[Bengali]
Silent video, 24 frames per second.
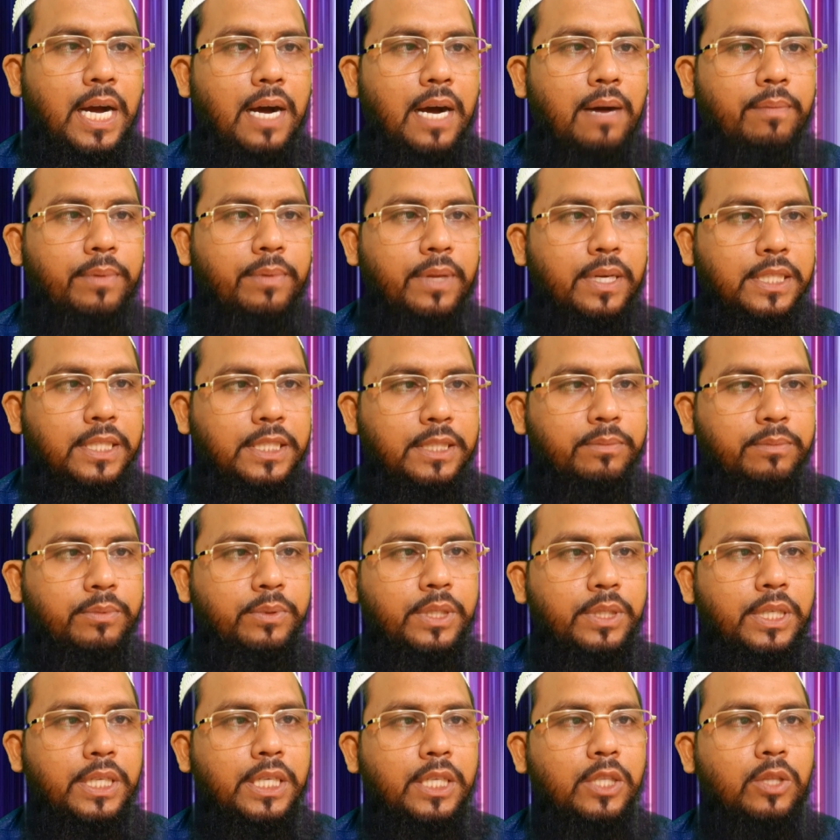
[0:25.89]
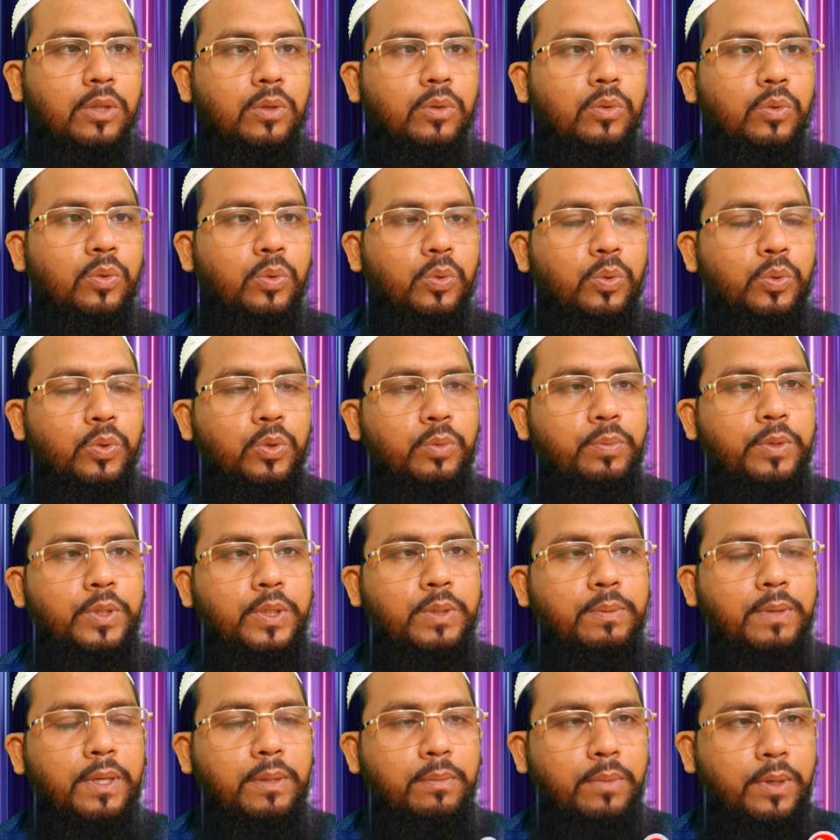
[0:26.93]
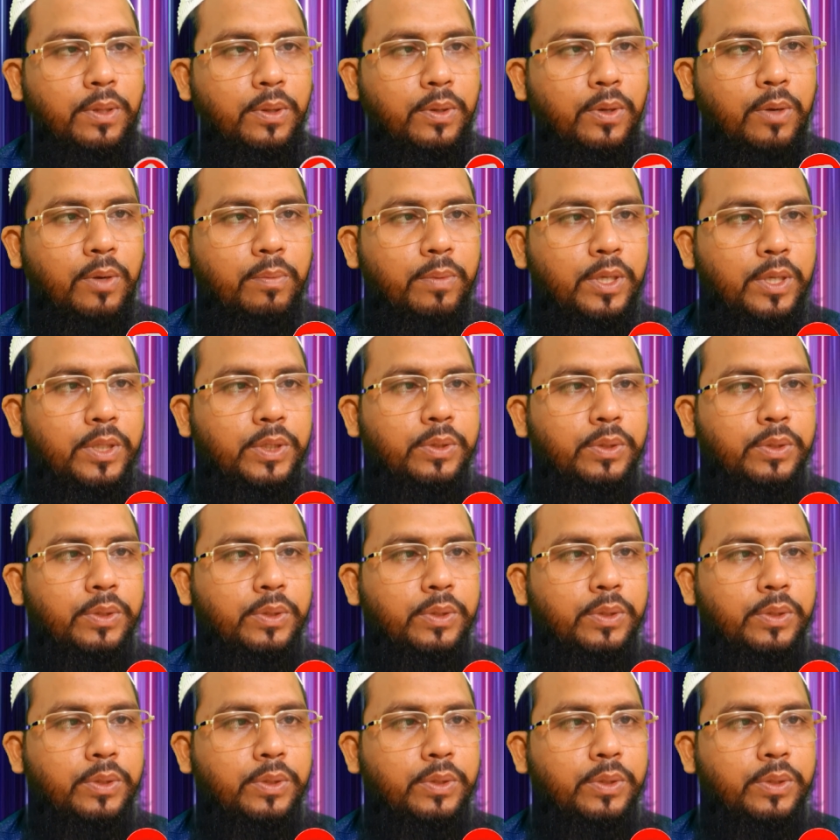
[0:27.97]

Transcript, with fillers: আপনার জীবনের দ্রুত বীজবাদ বন্ধ হবে